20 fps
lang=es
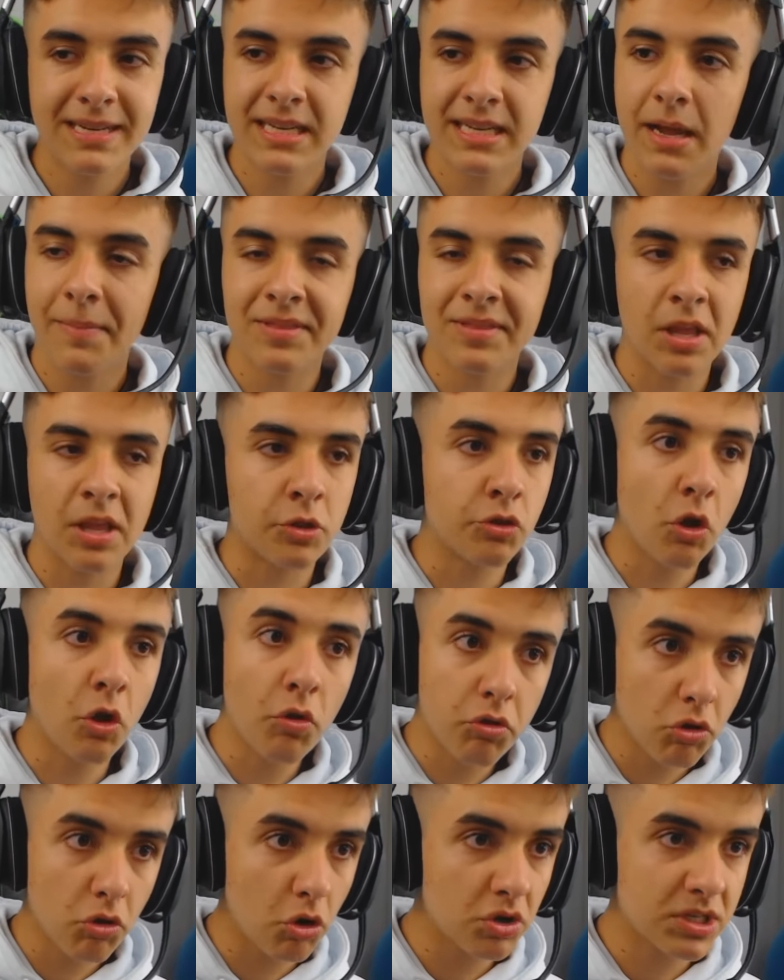Básicamente
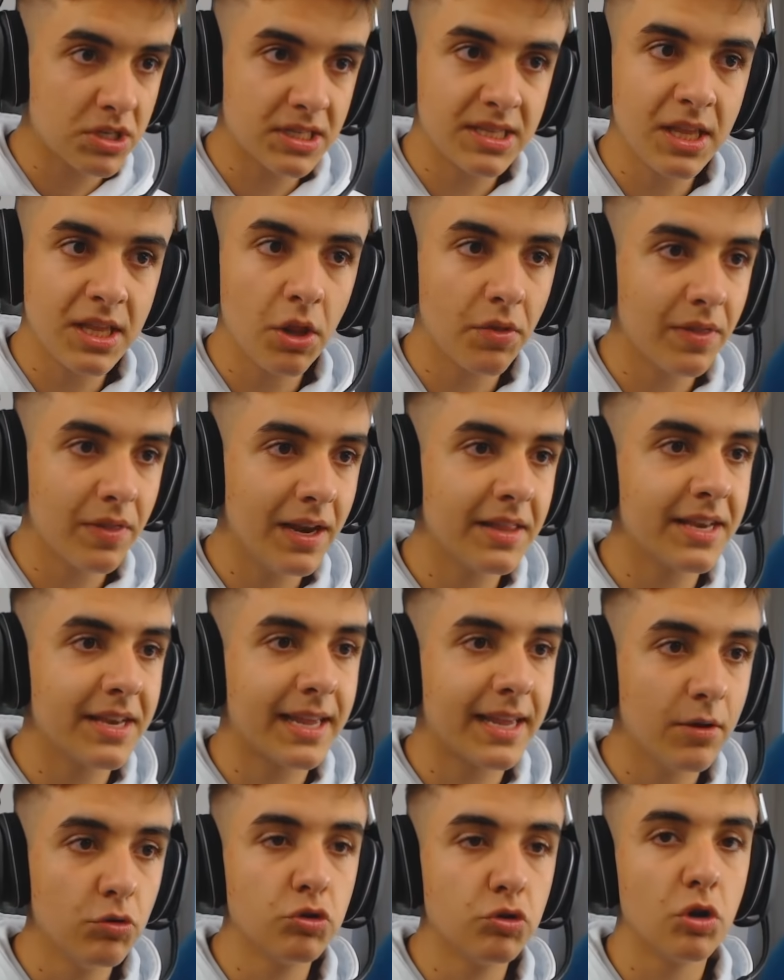todos los estilos de
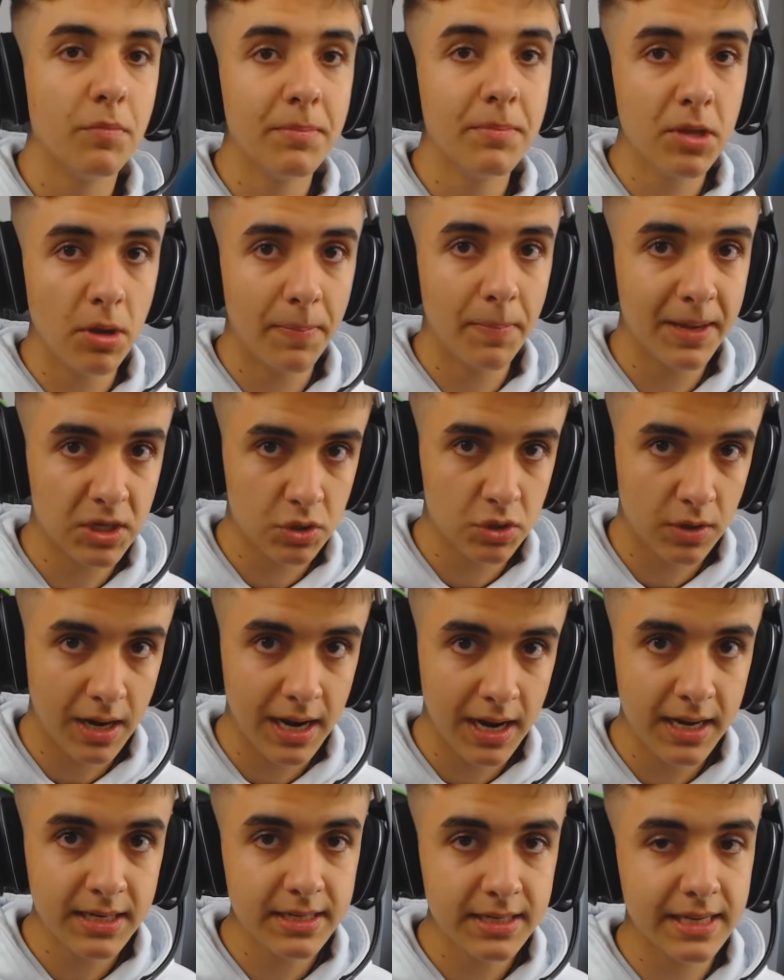letras que uso mío
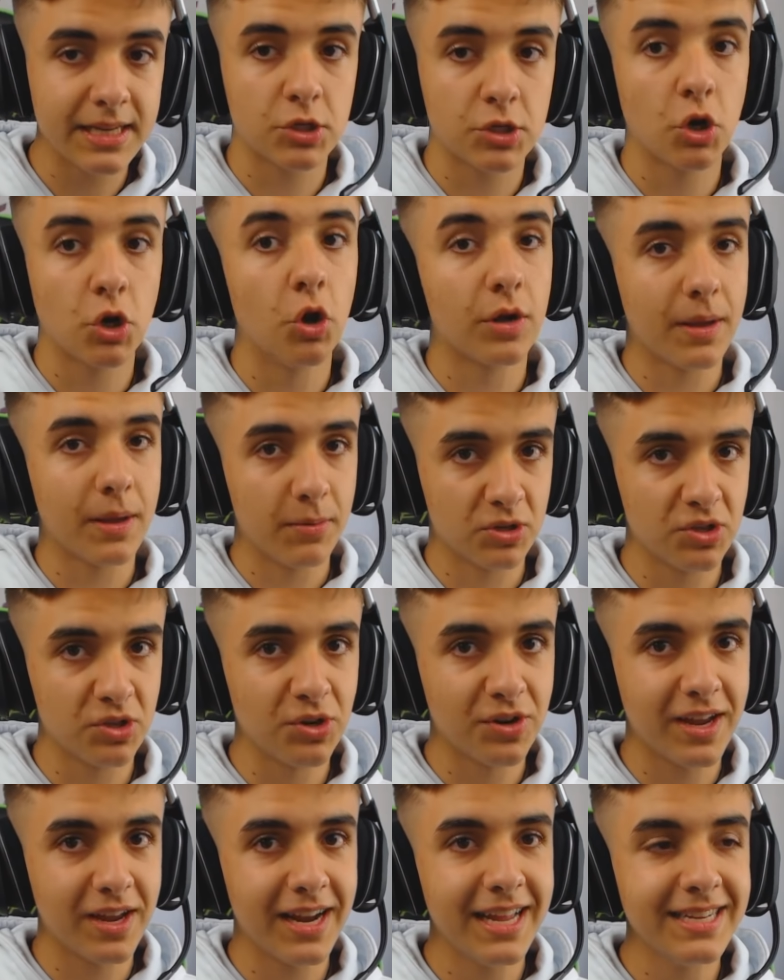personales, que son los que
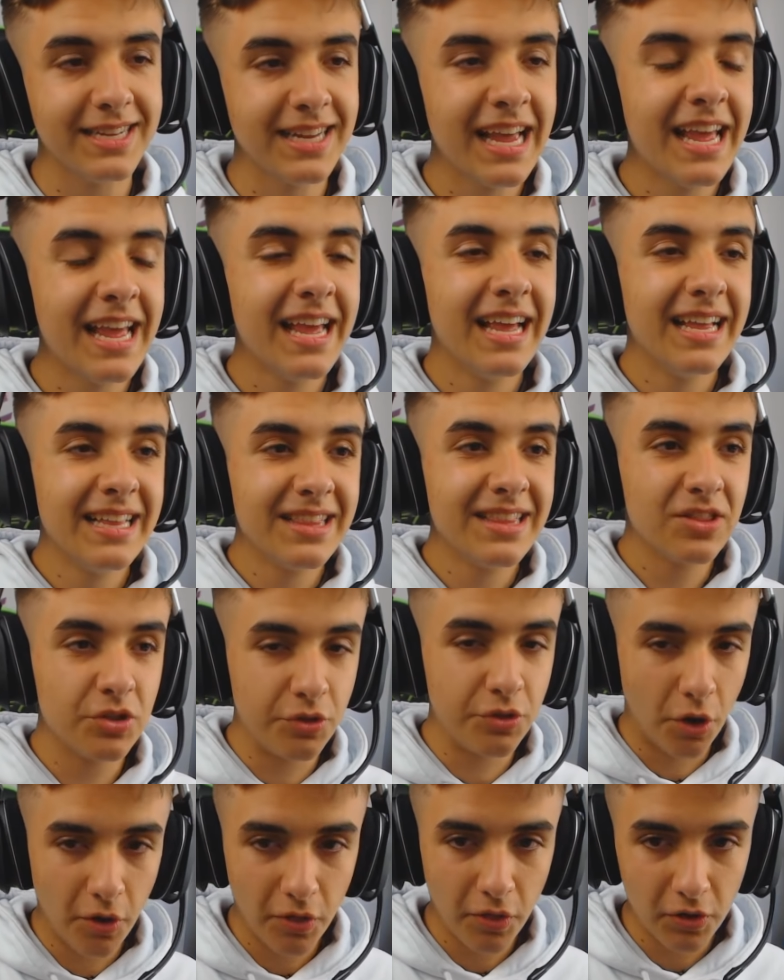vosotros queréis,
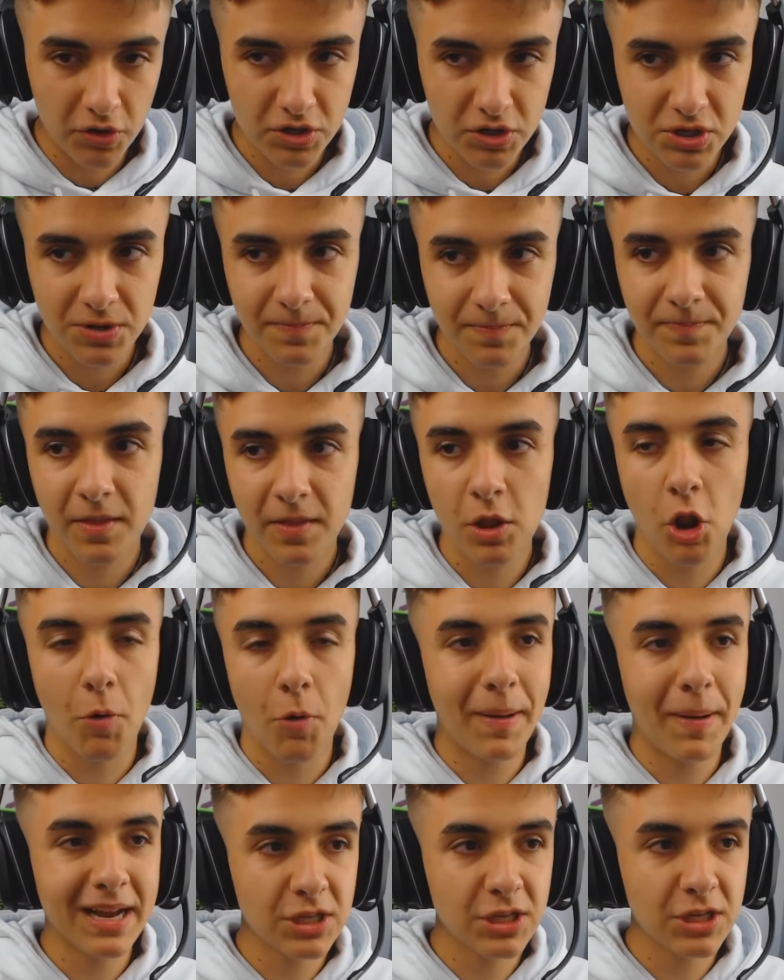todos
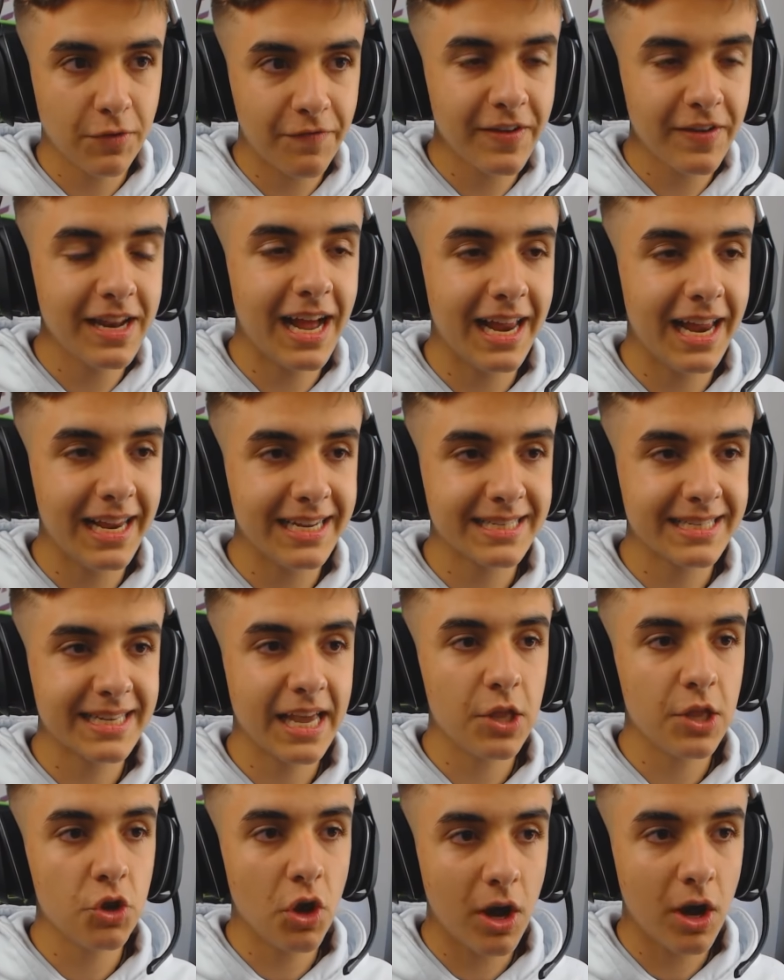los pasos finales
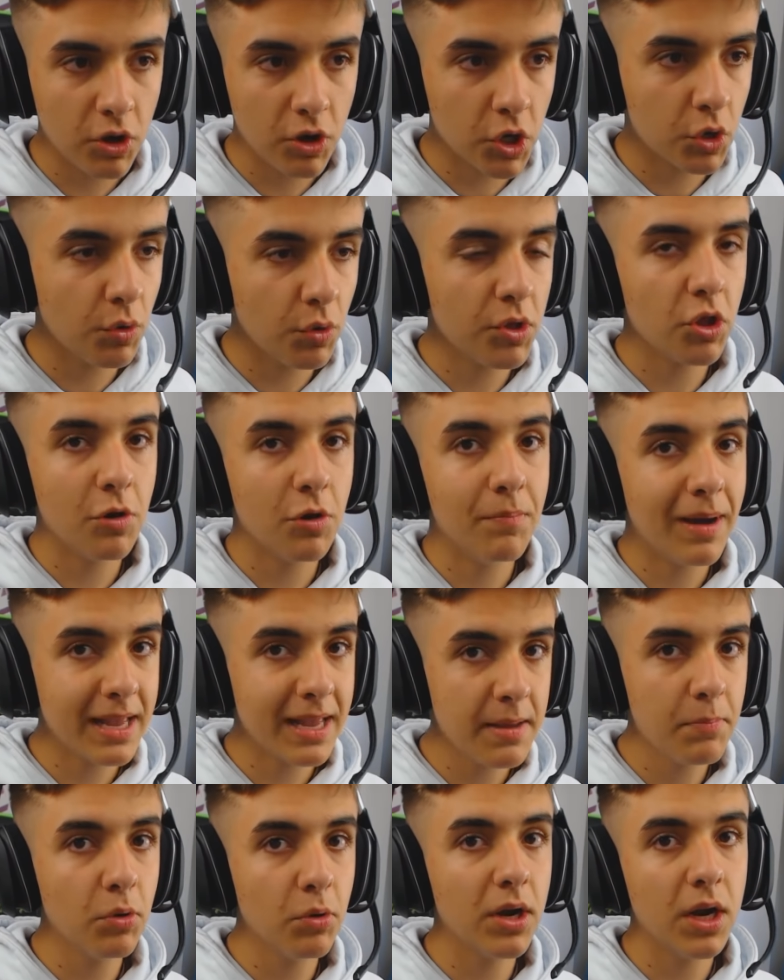que yo hago, incluido el
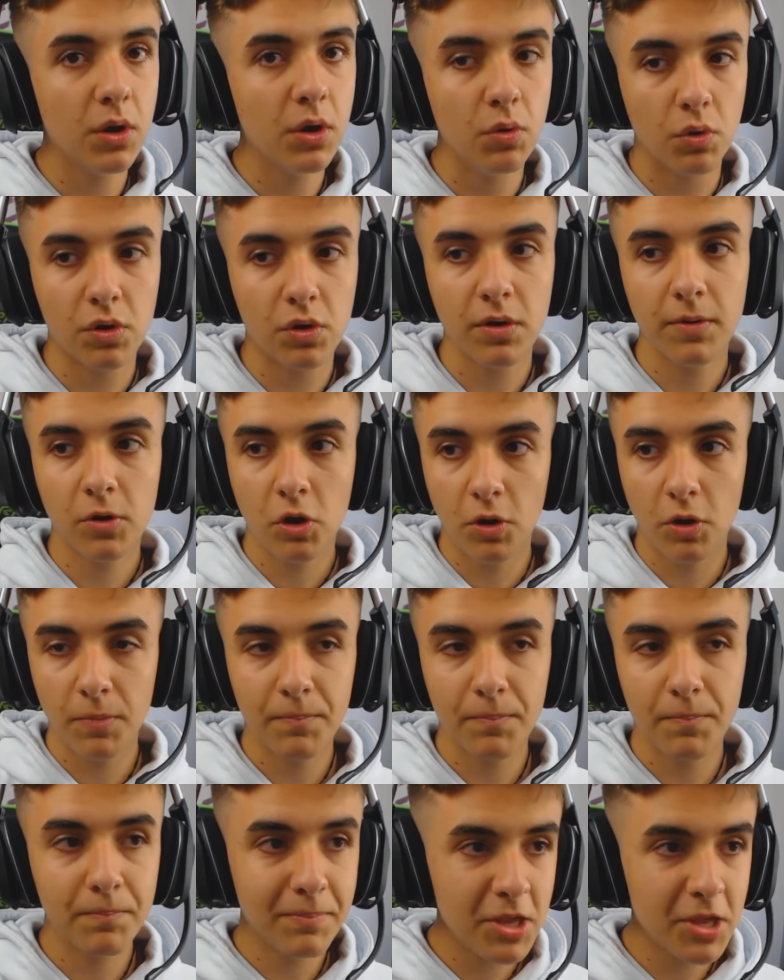Magic Bullet Look
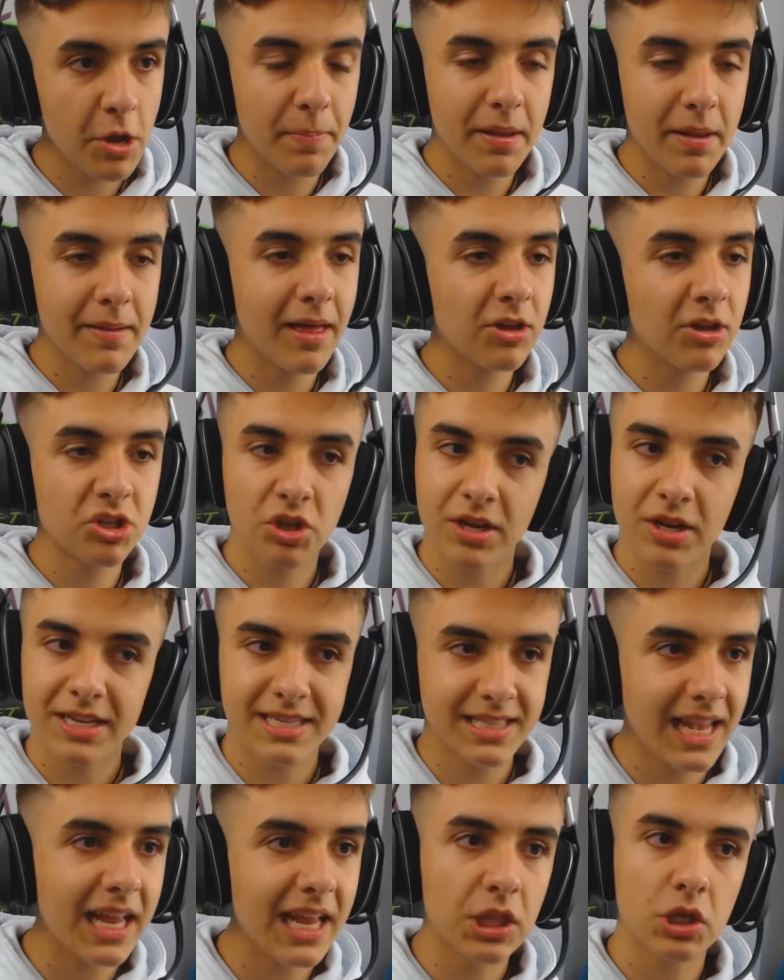con mío privado, esto que
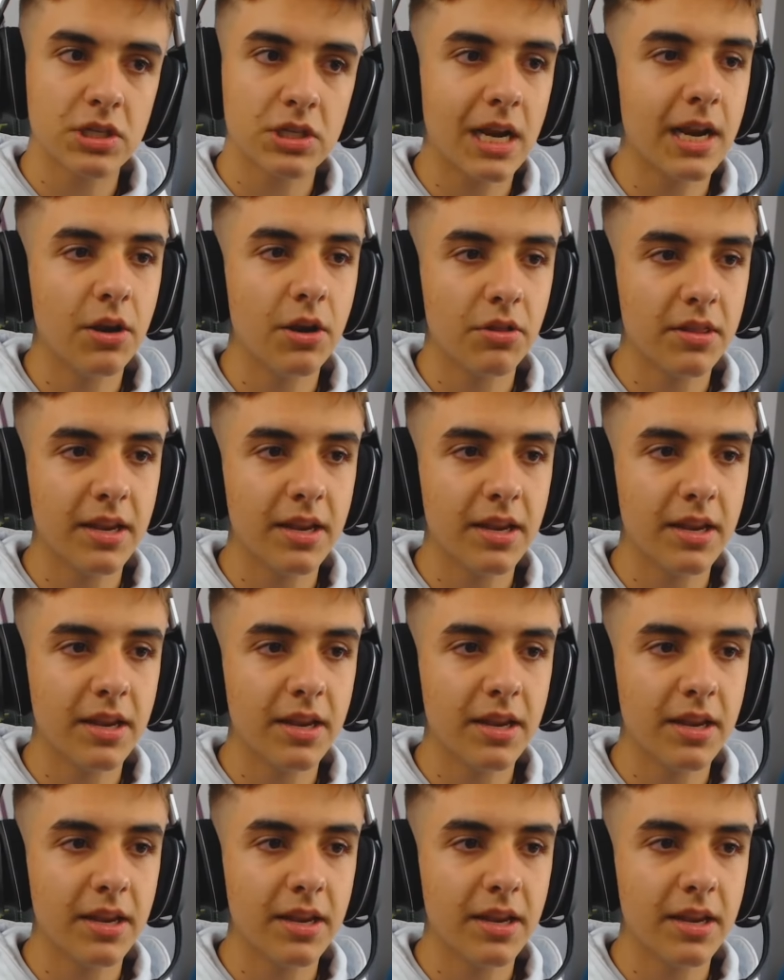es tanto salen